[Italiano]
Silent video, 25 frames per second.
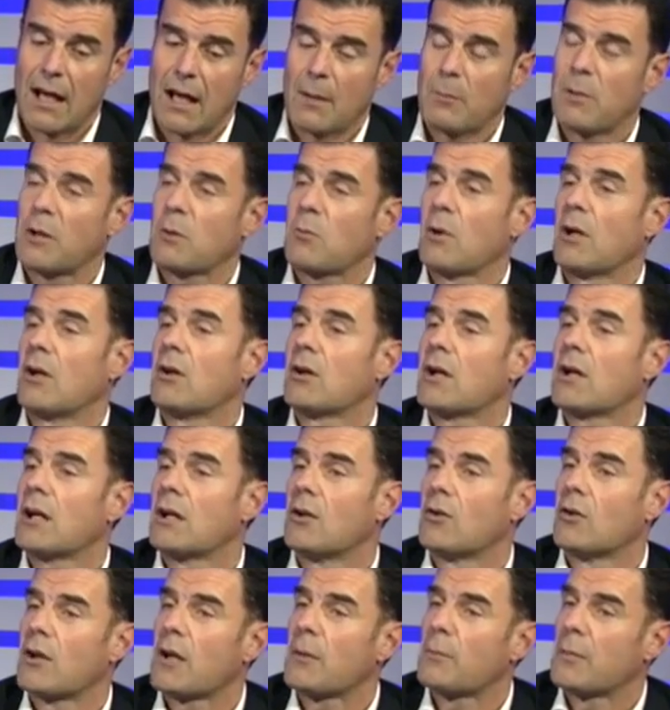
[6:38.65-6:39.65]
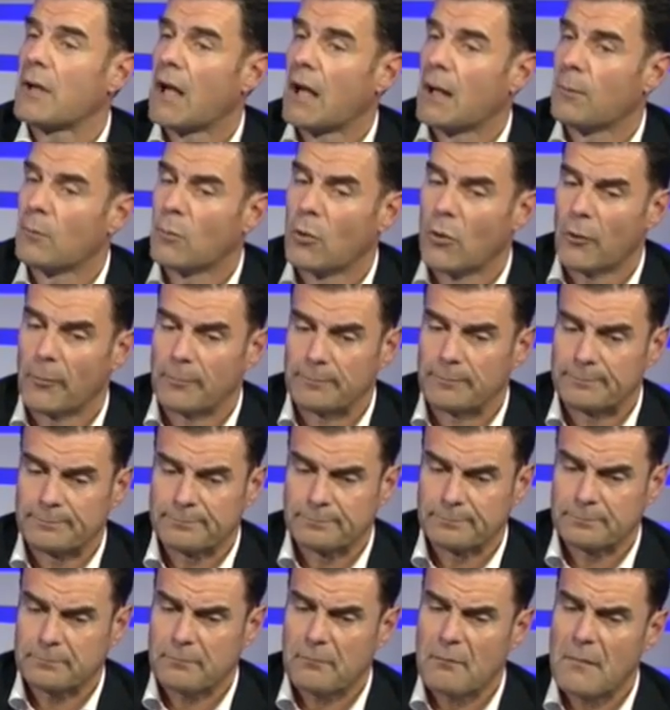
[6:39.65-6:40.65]
È per quello che allora abbiamo
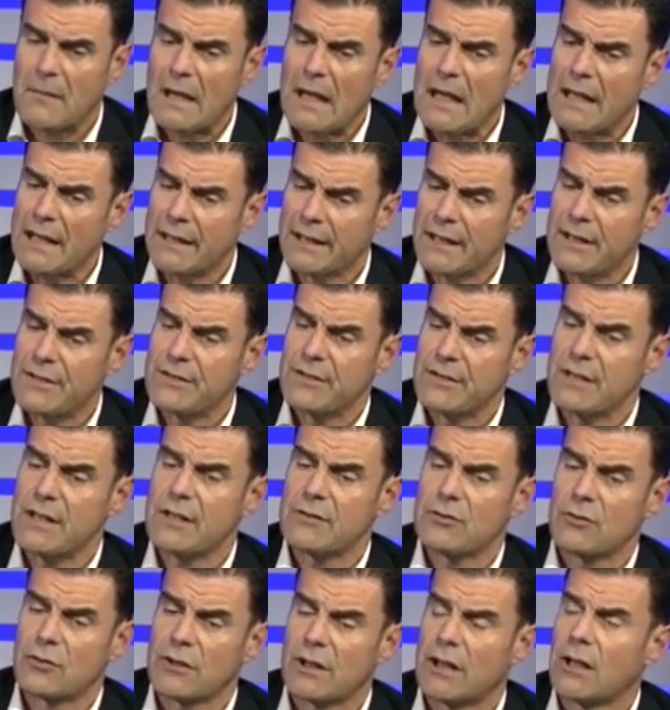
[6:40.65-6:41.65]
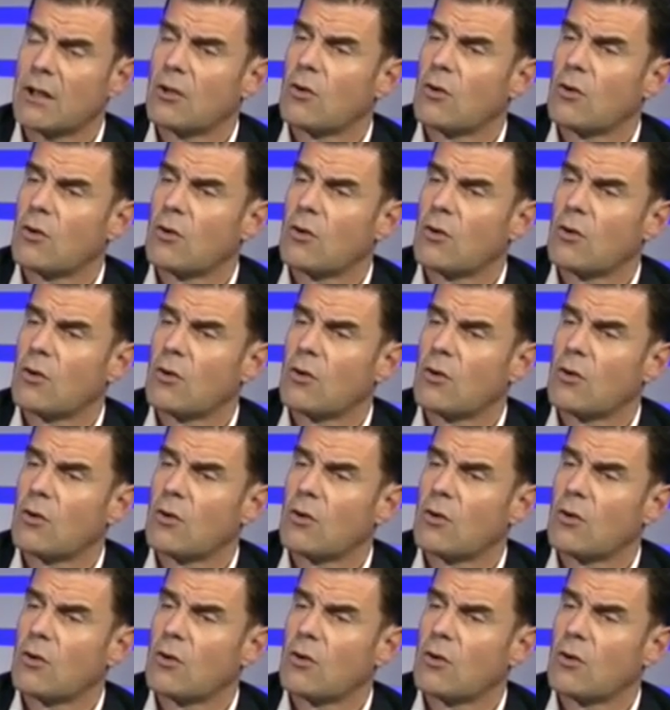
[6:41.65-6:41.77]
deciso di